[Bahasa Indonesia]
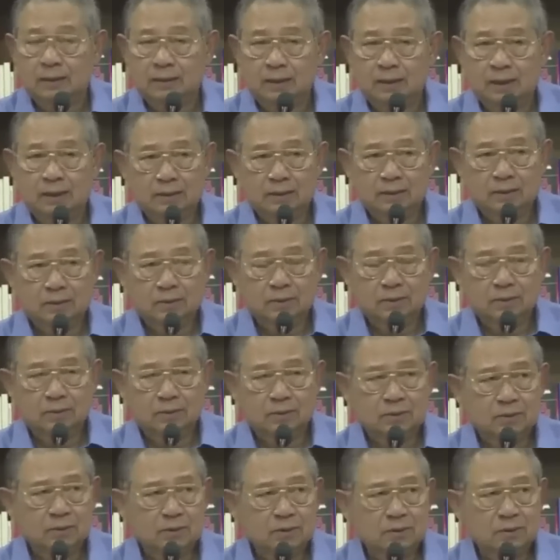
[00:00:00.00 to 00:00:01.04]

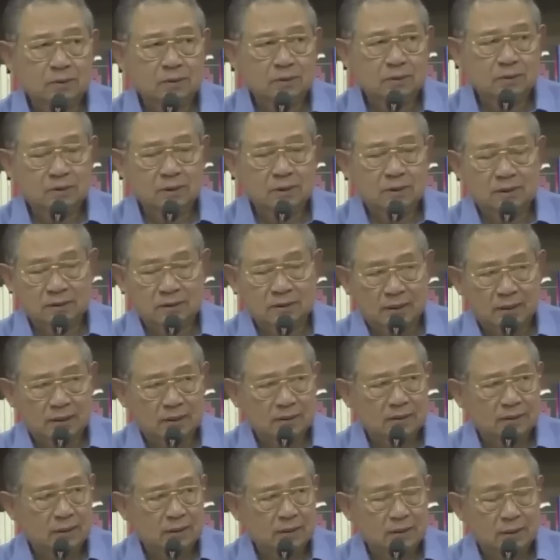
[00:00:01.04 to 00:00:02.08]
yaitu
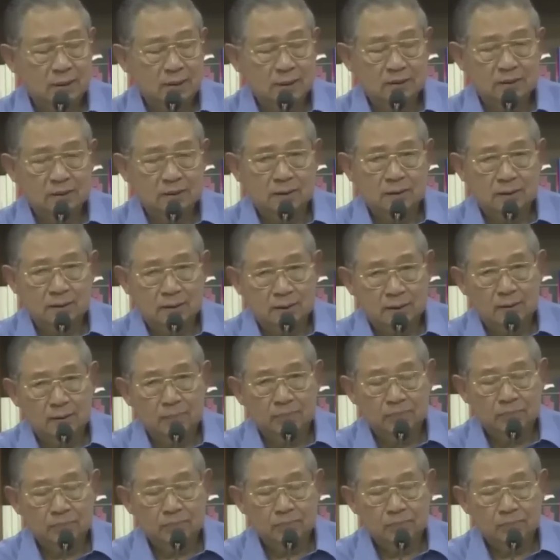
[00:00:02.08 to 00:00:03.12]
Sekretaris Jenderal
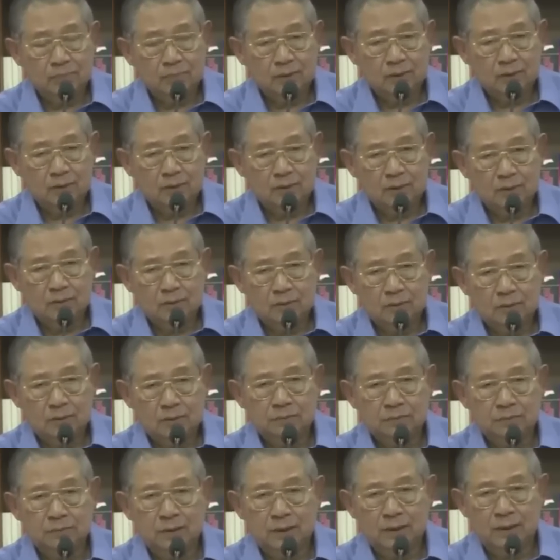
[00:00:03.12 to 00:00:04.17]
sendiri, Teguh
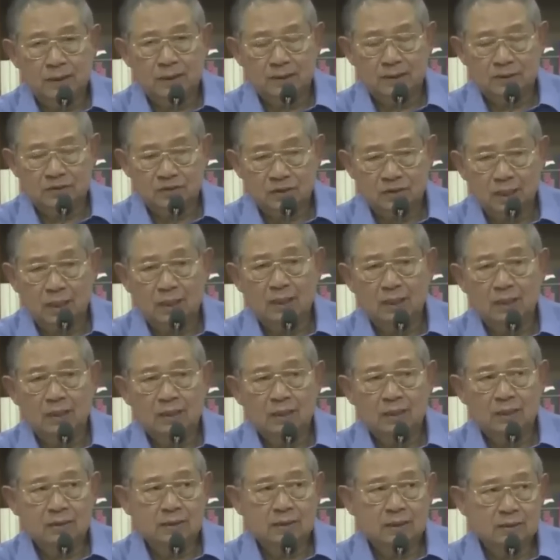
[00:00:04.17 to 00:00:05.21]
Rifki Harsha,
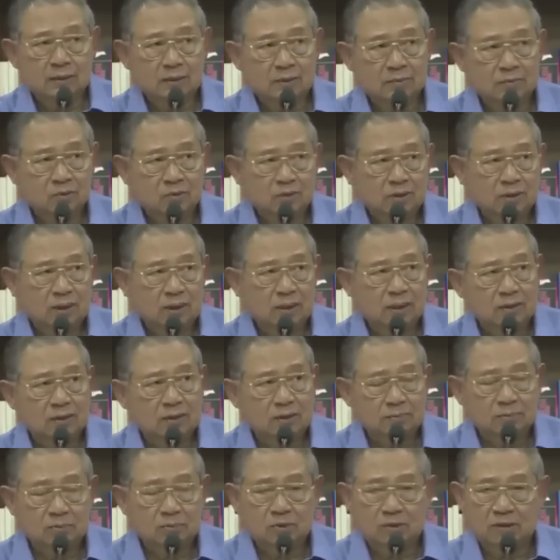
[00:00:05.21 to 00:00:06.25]
dan
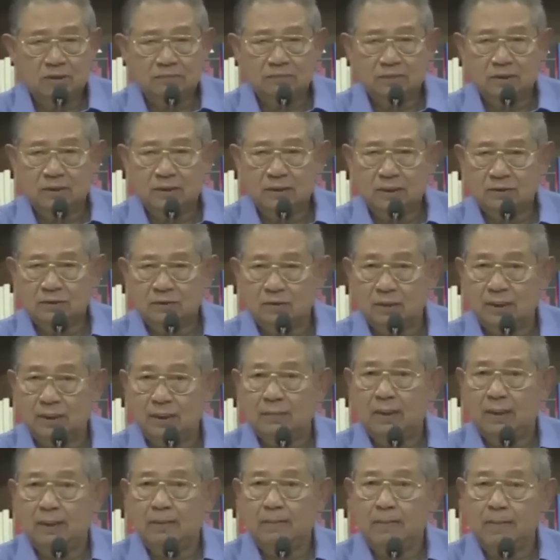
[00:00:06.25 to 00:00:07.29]
kemudian Bung Editha
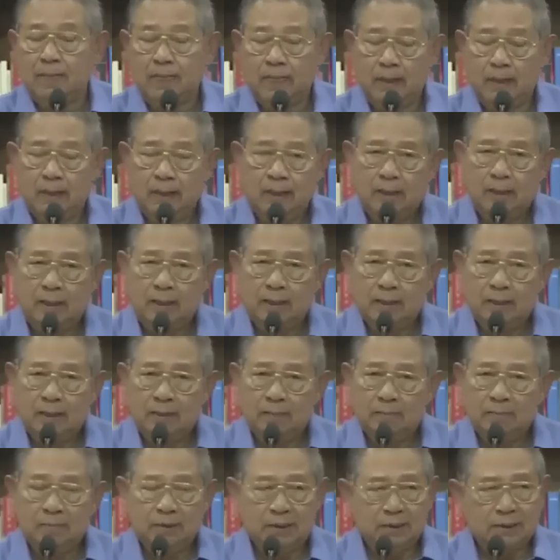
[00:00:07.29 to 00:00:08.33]
Sulaiman.
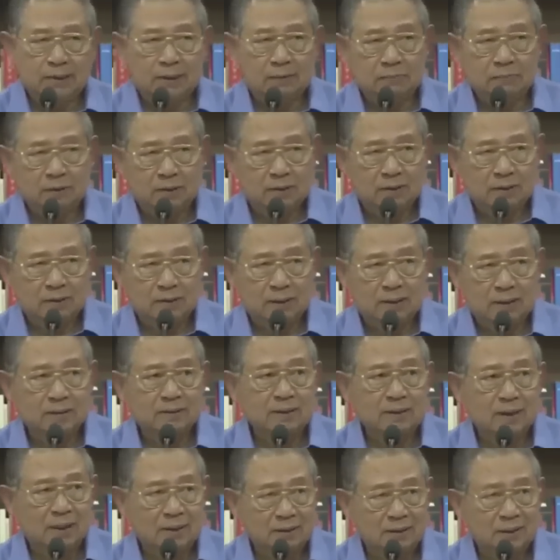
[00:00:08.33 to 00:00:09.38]
Mereka bekerja
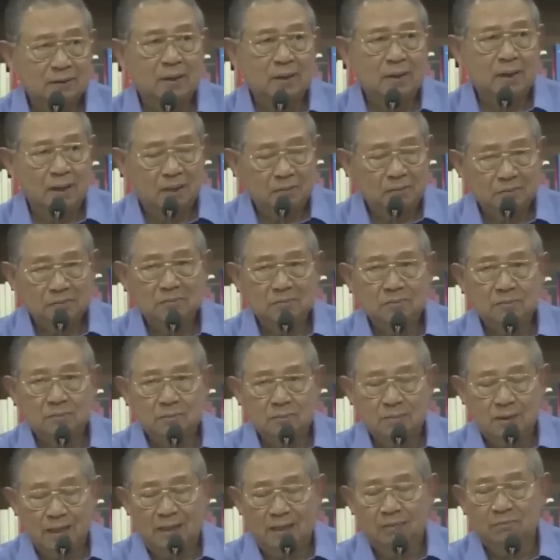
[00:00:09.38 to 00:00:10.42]
siang dan malam,
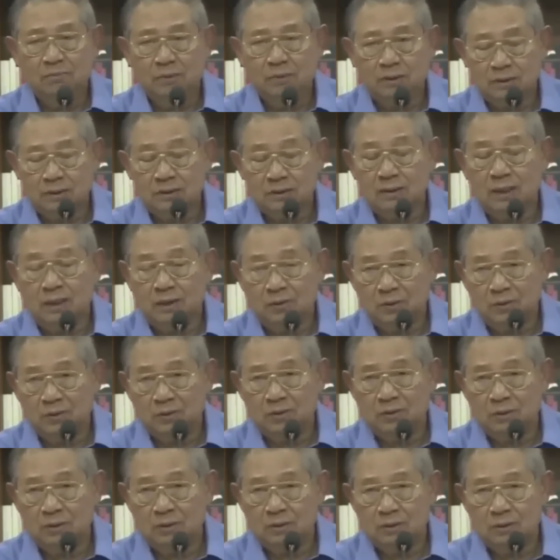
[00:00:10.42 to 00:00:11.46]
hampir
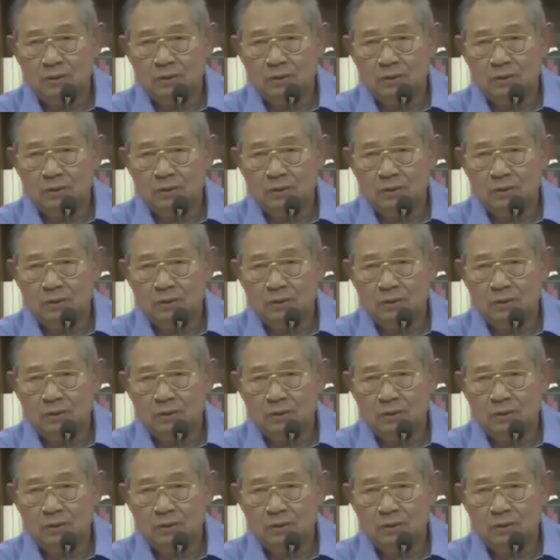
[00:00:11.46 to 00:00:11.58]
setahun,